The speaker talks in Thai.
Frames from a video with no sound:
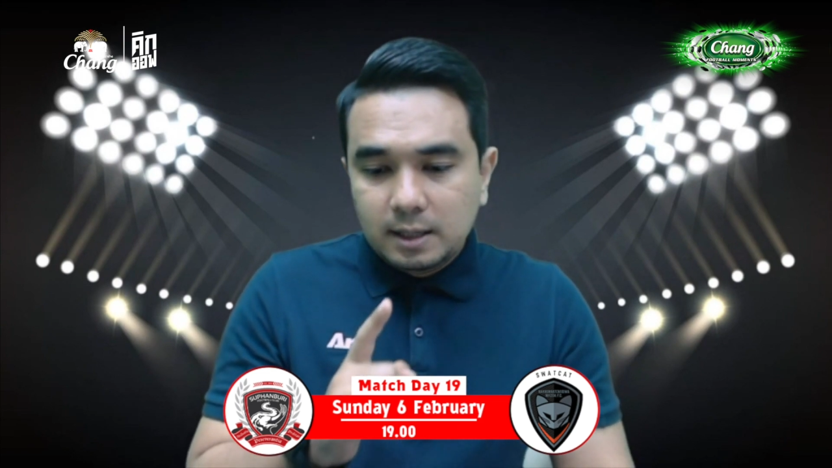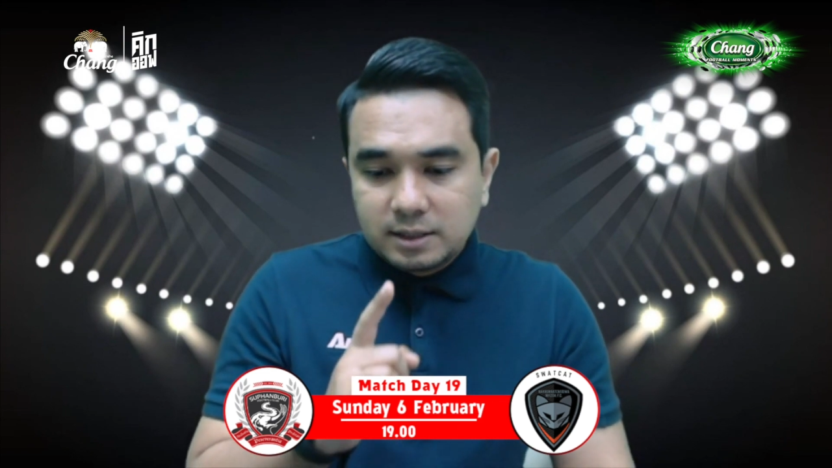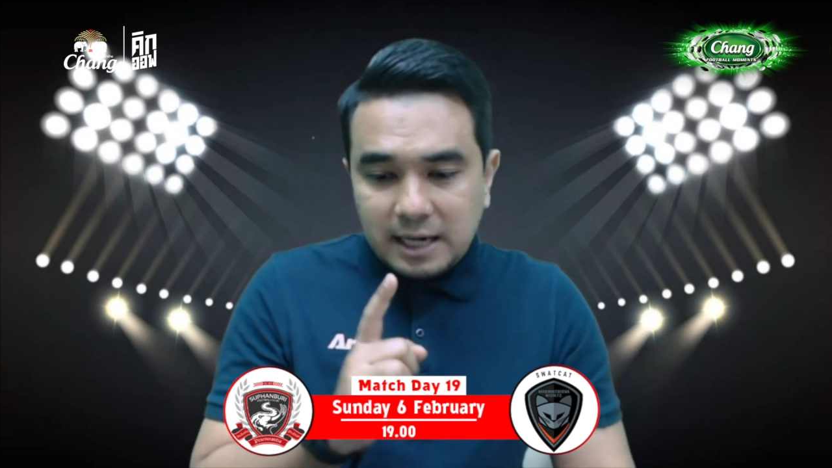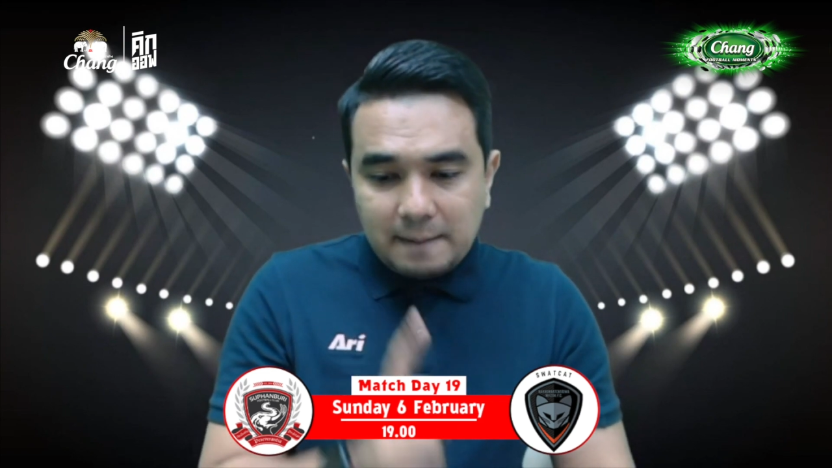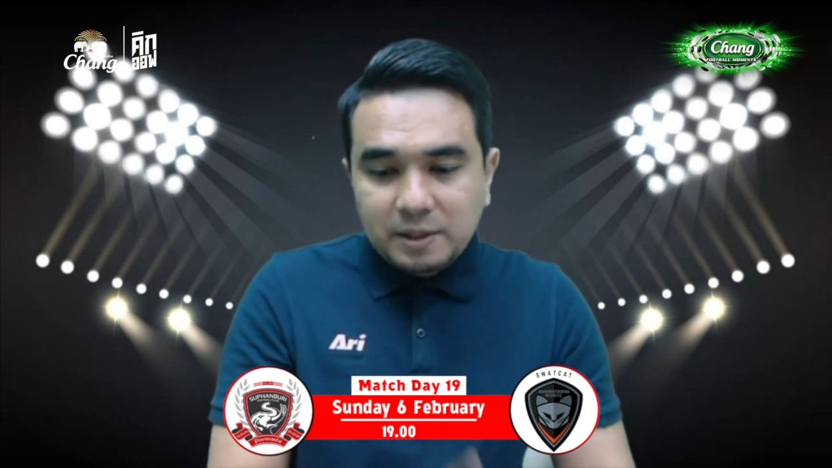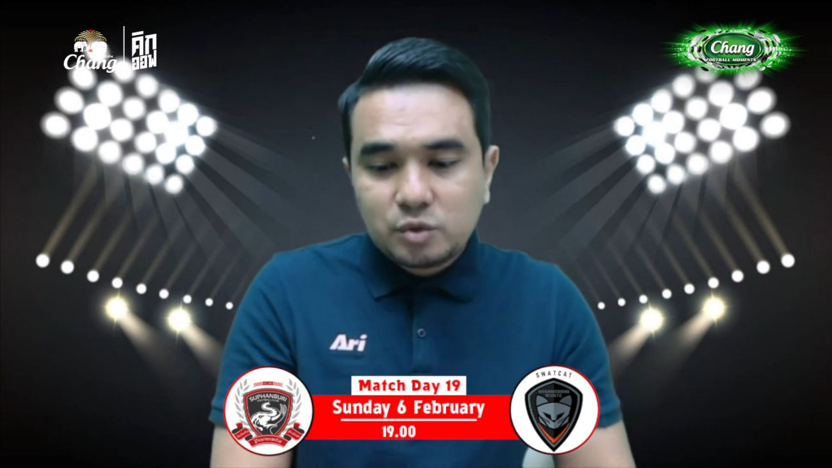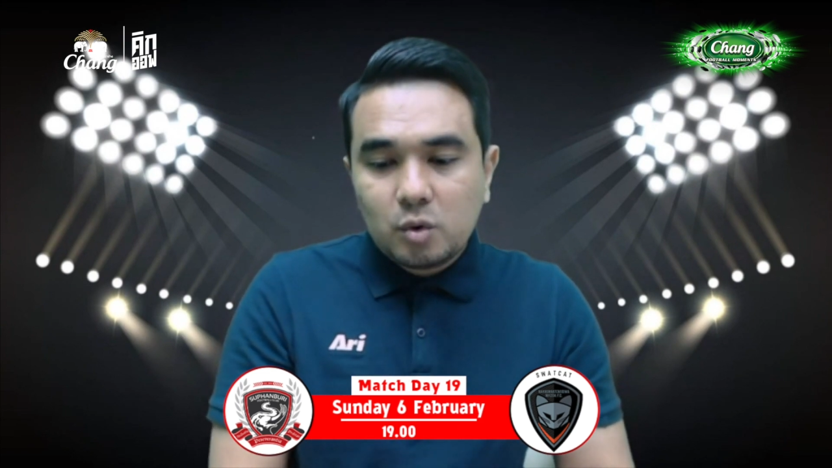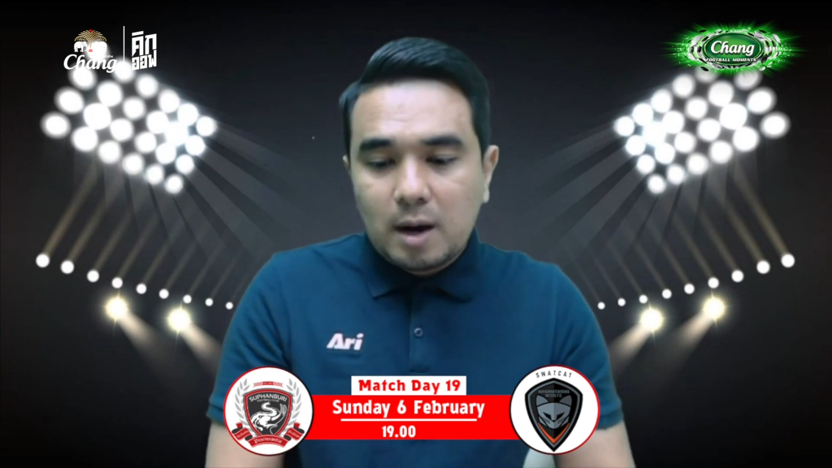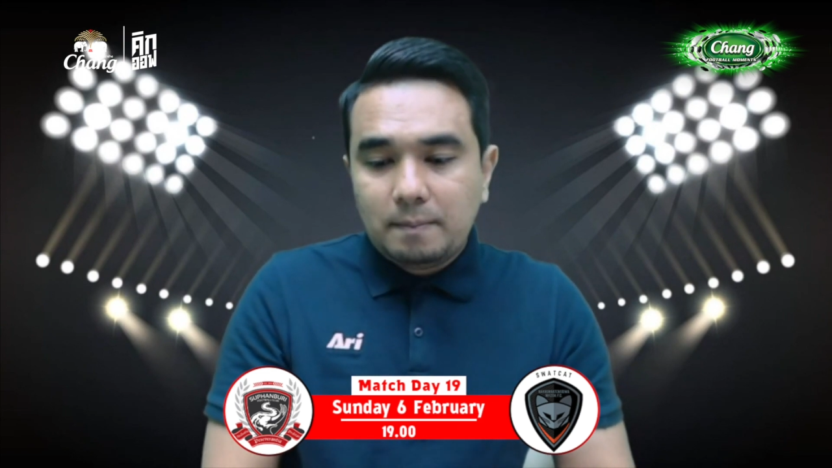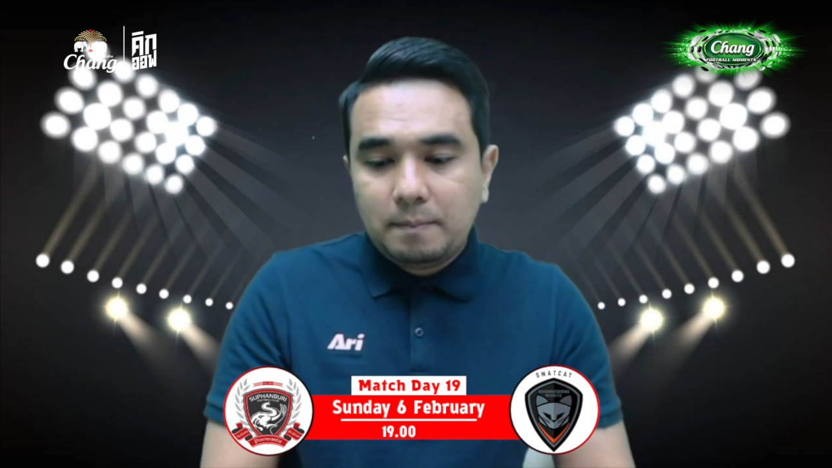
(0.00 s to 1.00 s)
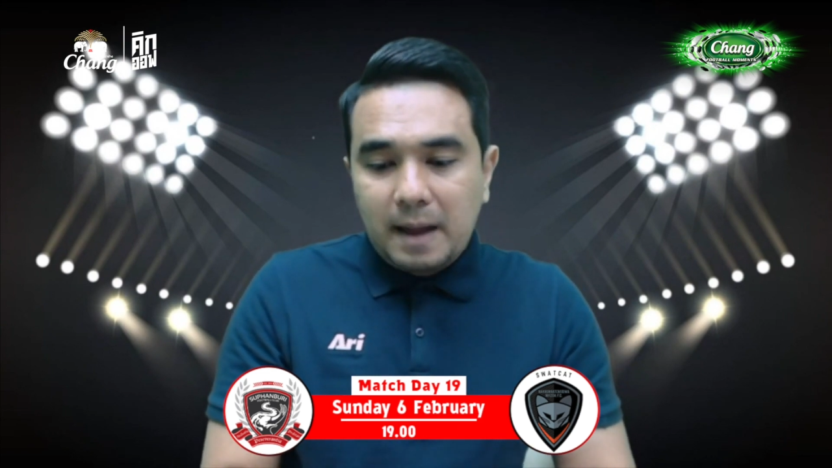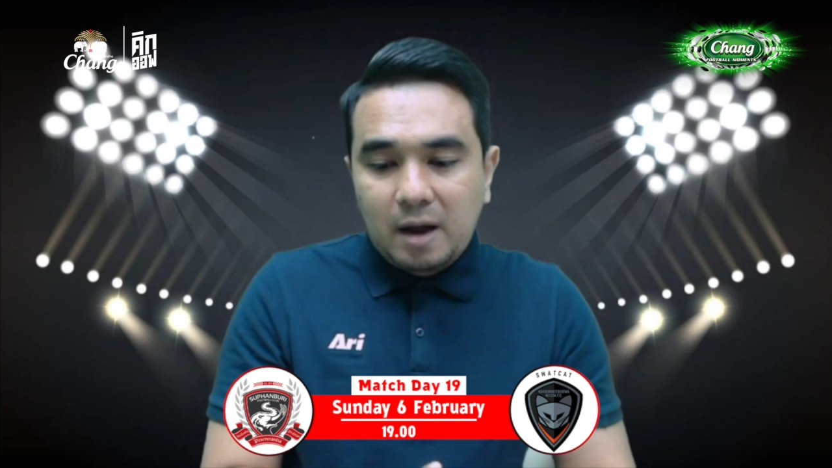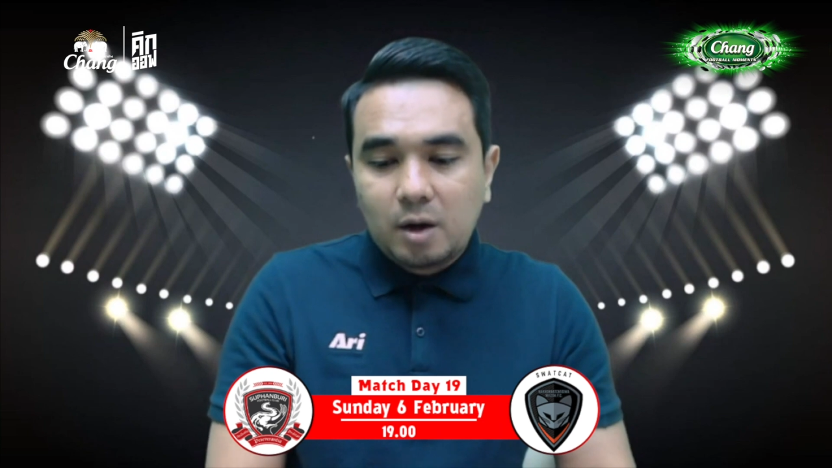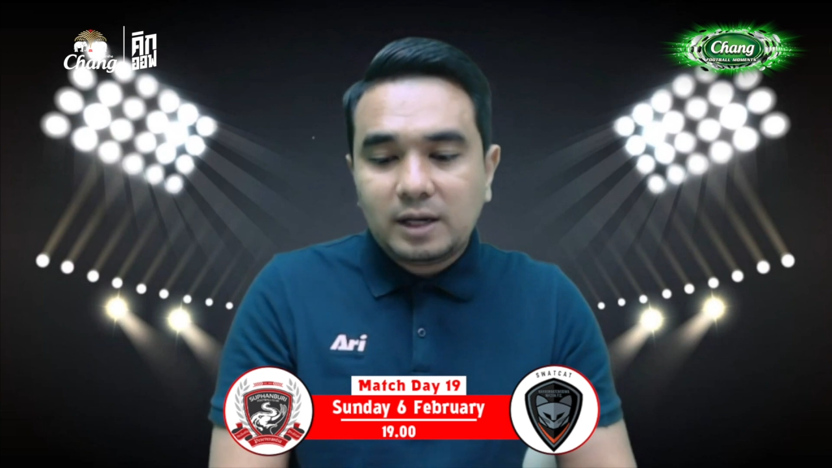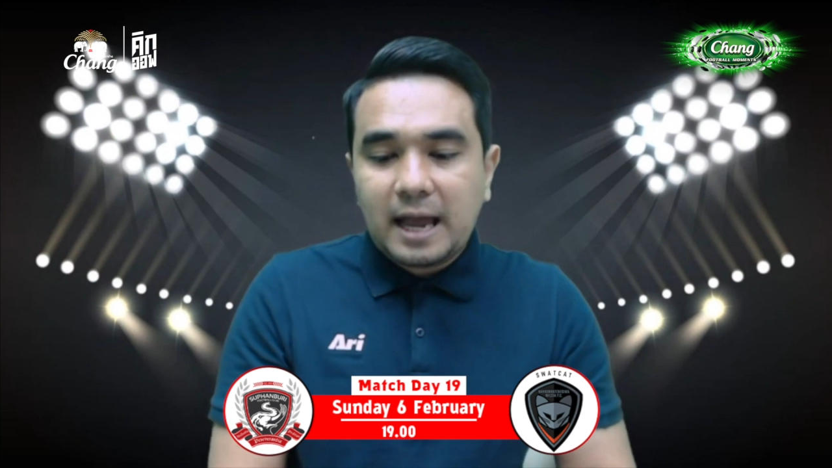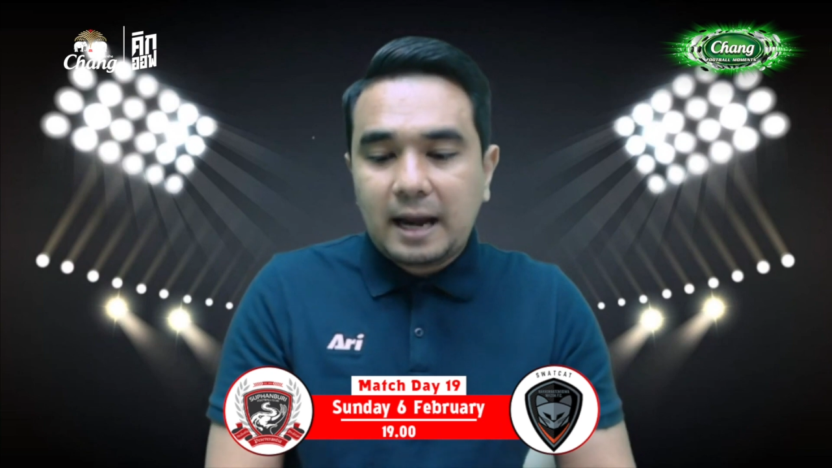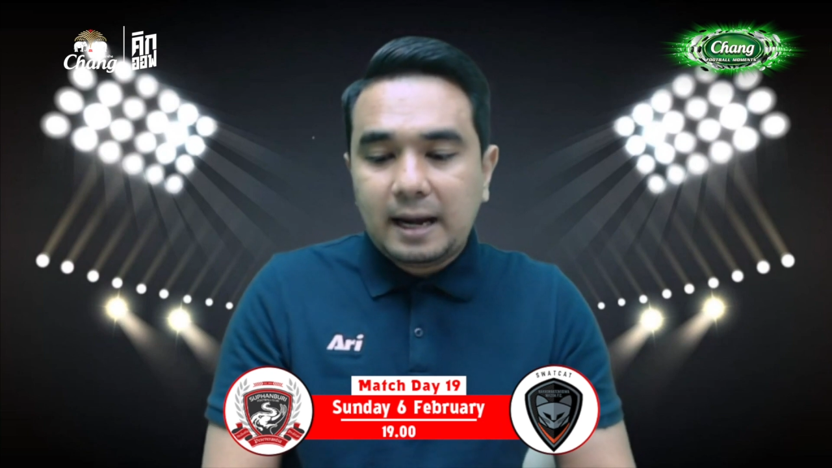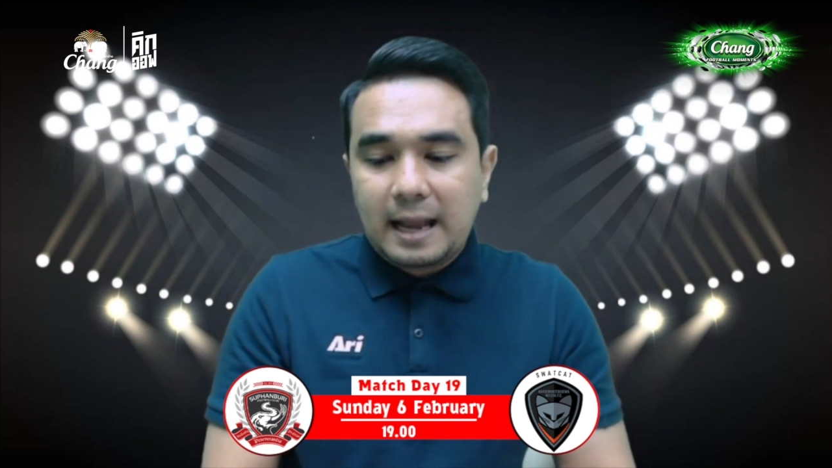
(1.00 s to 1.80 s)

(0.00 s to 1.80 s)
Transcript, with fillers: ชนะประจวบแพ้ขอนแก่น